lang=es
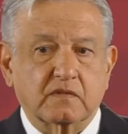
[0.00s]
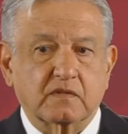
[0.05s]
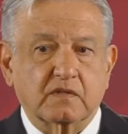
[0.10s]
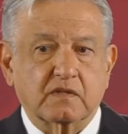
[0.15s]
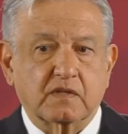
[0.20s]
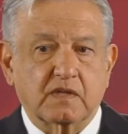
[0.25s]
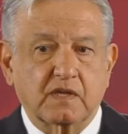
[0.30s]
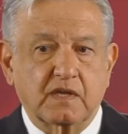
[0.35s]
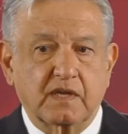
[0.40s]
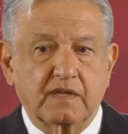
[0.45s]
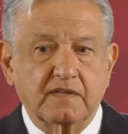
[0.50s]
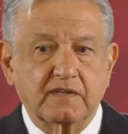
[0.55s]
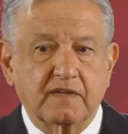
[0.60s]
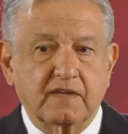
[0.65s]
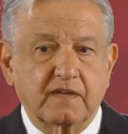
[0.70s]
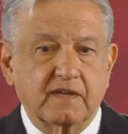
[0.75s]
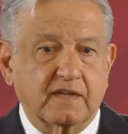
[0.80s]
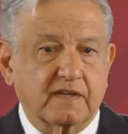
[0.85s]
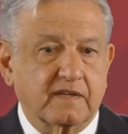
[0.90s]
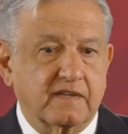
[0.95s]
que
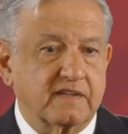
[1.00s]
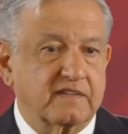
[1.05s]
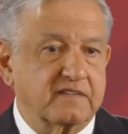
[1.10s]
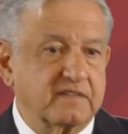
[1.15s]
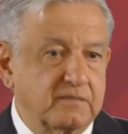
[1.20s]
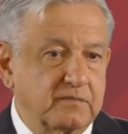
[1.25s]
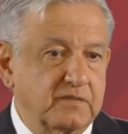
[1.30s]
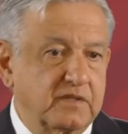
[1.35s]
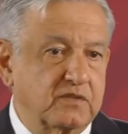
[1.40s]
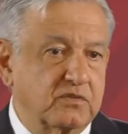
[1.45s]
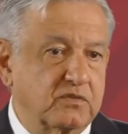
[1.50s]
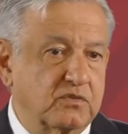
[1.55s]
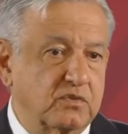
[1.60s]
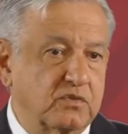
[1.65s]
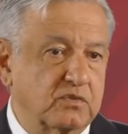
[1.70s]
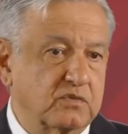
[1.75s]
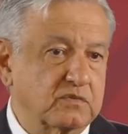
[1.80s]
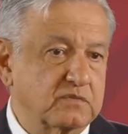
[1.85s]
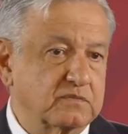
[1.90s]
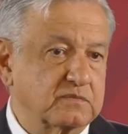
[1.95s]
haya
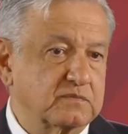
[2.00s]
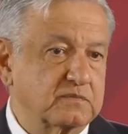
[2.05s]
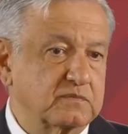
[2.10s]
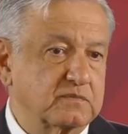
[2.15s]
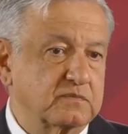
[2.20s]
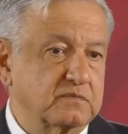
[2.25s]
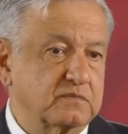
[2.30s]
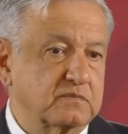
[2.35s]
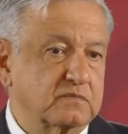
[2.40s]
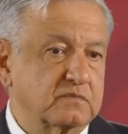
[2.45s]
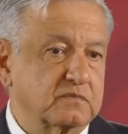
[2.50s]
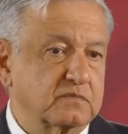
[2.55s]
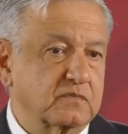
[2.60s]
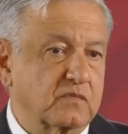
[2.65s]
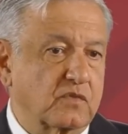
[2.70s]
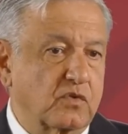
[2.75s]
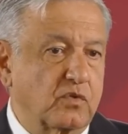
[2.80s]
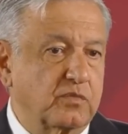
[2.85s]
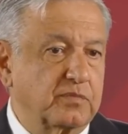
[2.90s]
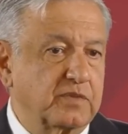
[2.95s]
crecimiento
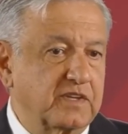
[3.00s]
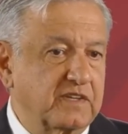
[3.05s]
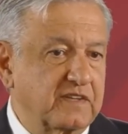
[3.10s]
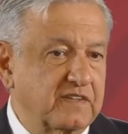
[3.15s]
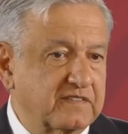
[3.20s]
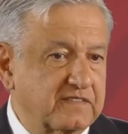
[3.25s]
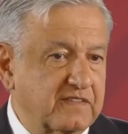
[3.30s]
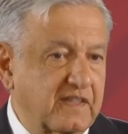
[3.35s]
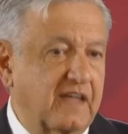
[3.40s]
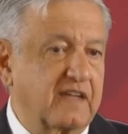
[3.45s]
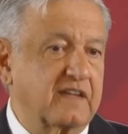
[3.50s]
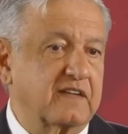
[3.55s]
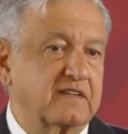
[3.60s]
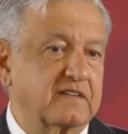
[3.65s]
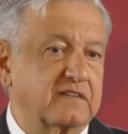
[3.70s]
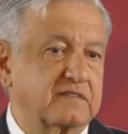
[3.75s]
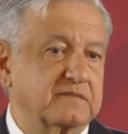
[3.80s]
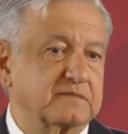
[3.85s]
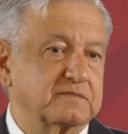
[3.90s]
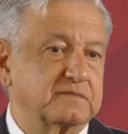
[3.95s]
con bienestar,